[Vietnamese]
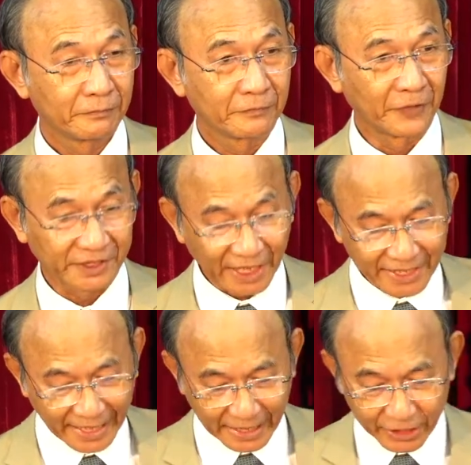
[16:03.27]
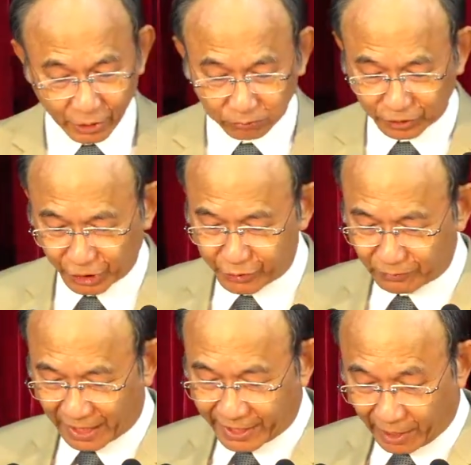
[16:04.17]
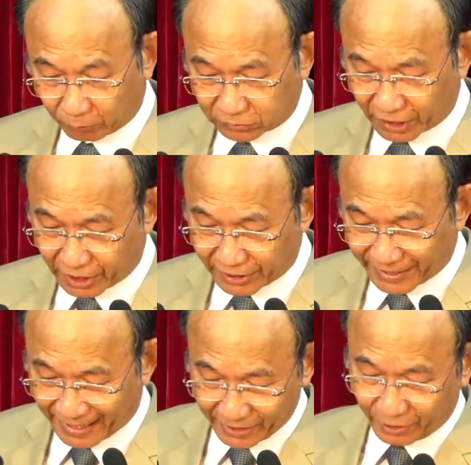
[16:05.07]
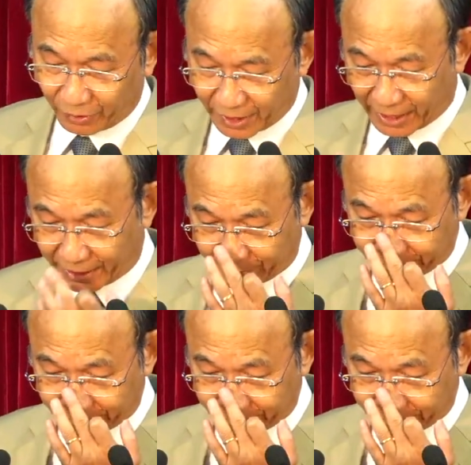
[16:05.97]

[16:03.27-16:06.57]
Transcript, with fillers: Và tác giả đã dùng cho chúng ta động từ dạy dỗ ở đây.